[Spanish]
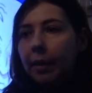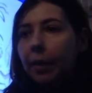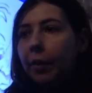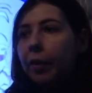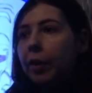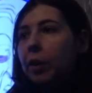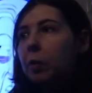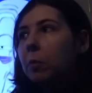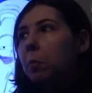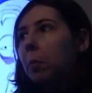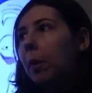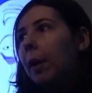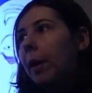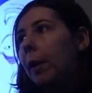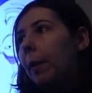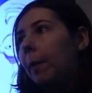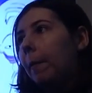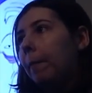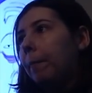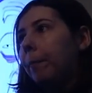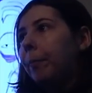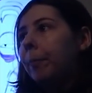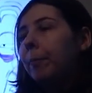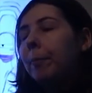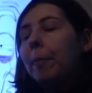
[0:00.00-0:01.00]
Dices, bueno,
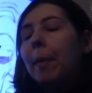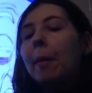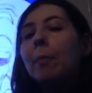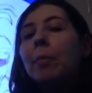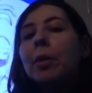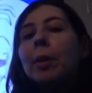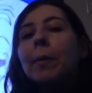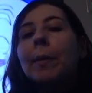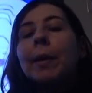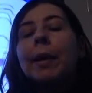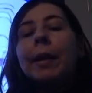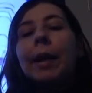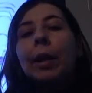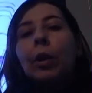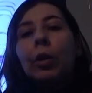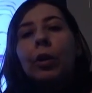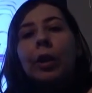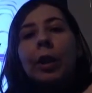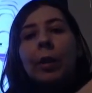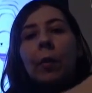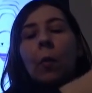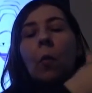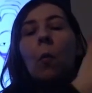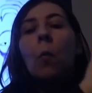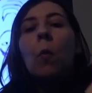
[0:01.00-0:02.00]
vamos a ver que no
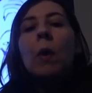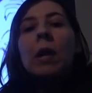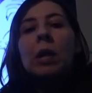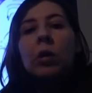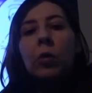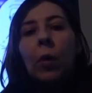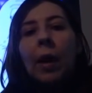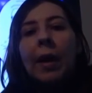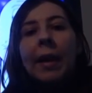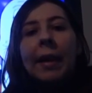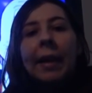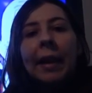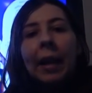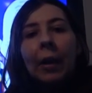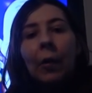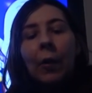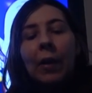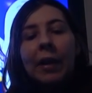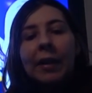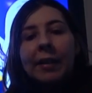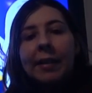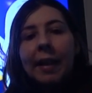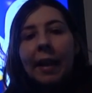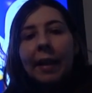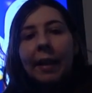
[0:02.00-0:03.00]
tiene un hueso ahí, que no
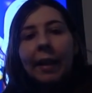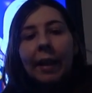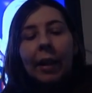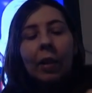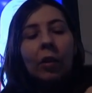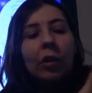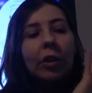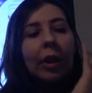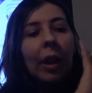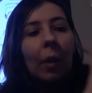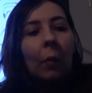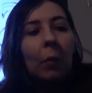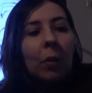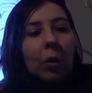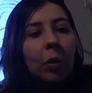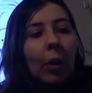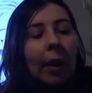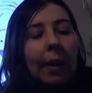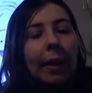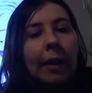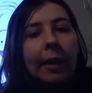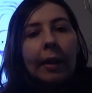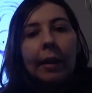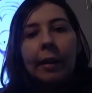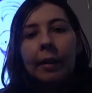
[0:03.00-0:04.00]
hay sangre, que no está el hueso
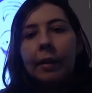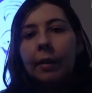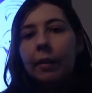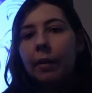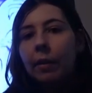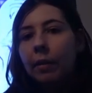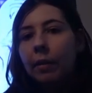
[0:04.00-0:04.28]
ahí